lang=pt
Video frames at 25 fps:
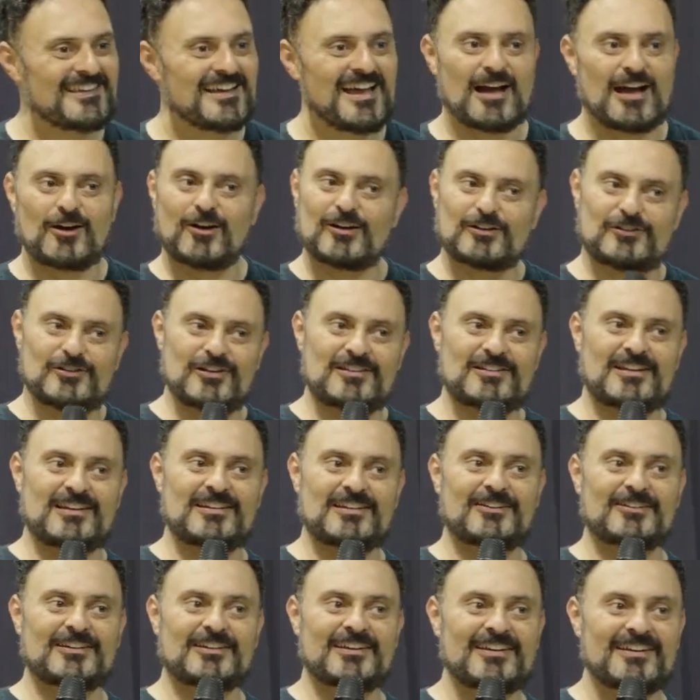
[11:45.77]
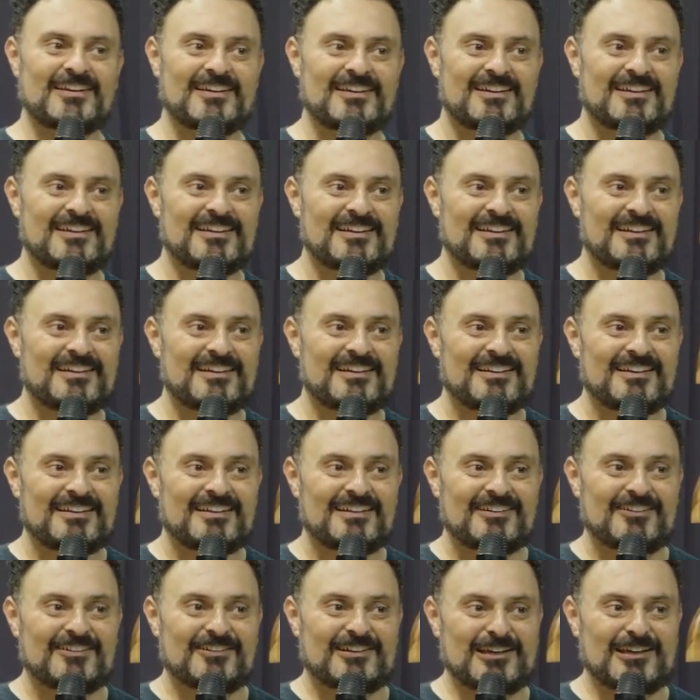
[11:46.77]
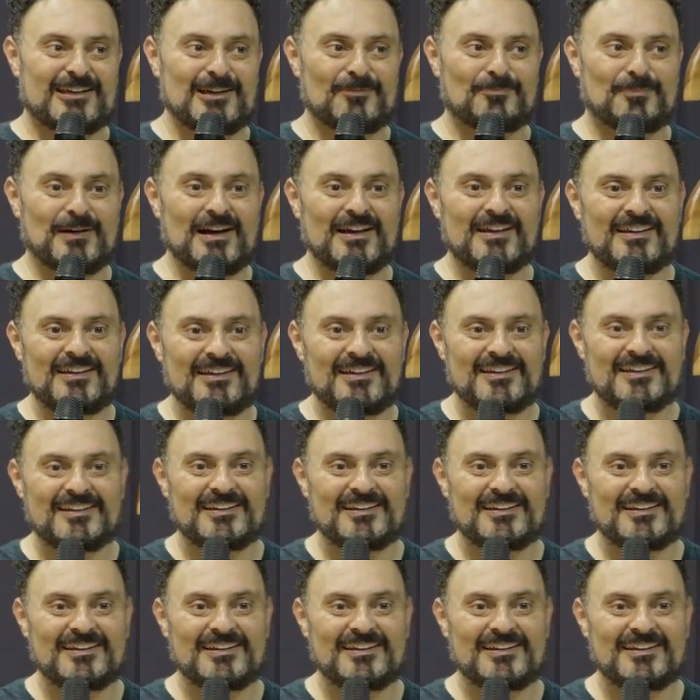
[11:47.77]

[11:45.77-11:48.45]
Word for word: Agora tu já entendeu, né? O que, que é pai?